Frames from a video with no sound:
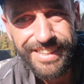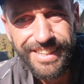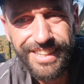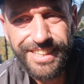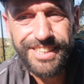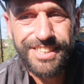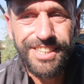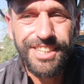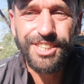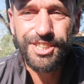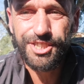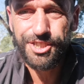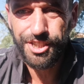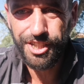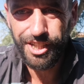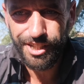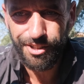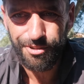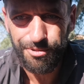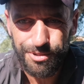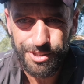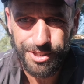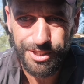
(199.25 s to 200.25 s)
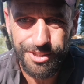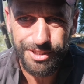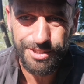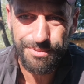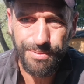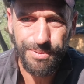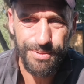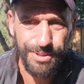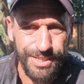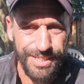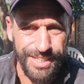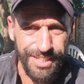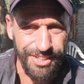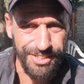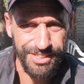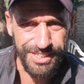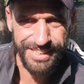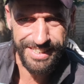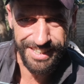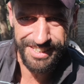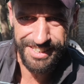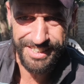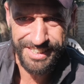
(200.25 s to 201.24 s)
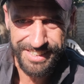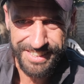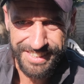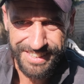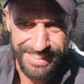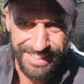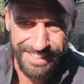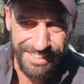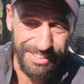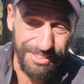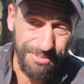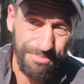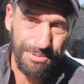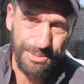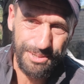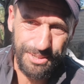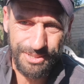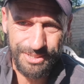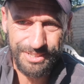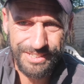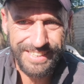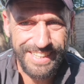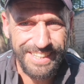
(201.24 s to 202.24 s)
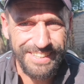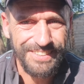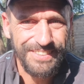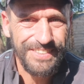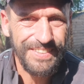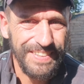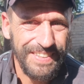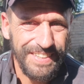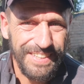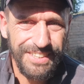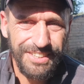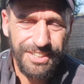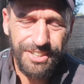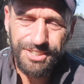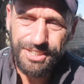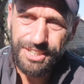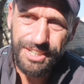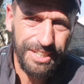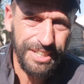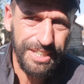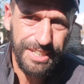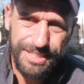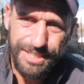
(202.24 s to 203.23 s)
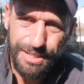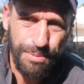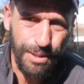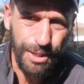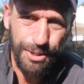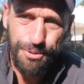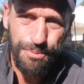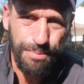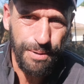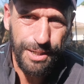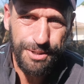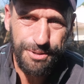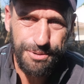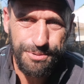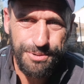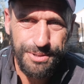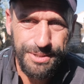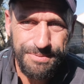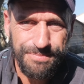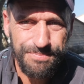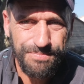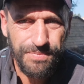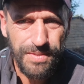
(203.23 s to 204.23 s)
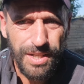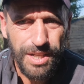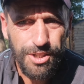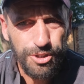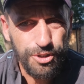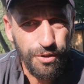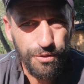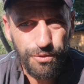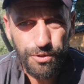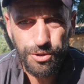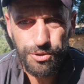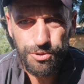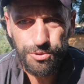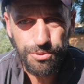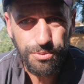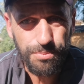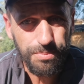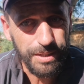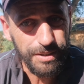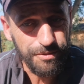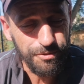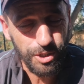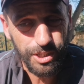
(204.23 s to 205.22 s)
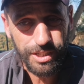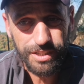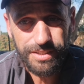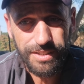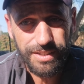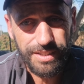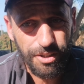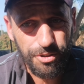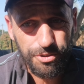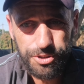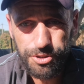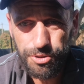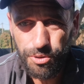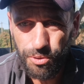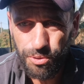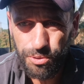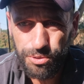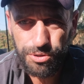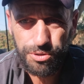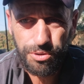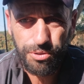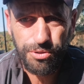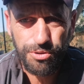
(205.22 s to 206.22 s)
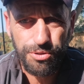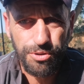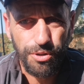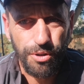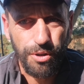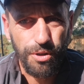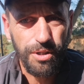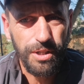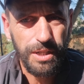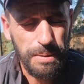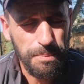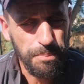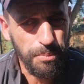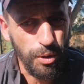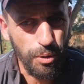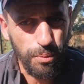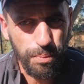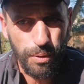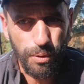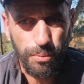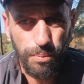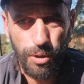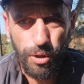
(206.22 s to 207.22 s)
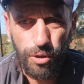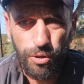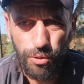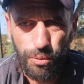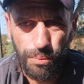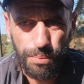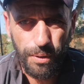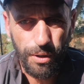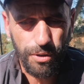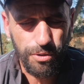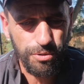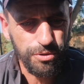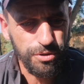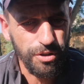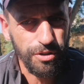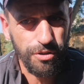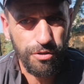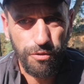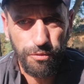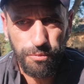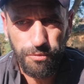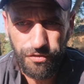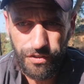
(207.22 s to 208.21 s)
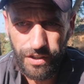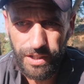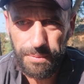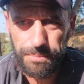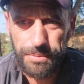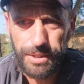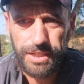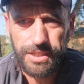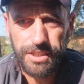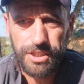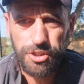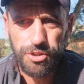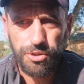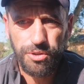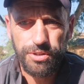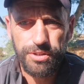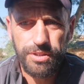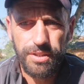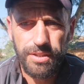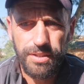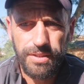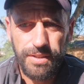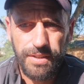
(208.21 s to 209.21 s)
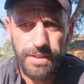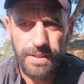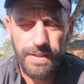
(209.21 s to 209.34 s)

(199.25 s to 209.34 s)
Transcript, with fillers: les gilets rouges, en ce moment, c'est en Italie. Alors, pour te dire, non, t'inquiète, ça part de partout. Hein. Sauf que nous, ben voilà, là, on se restructure proprement. On prend le temps de faire bien les choses.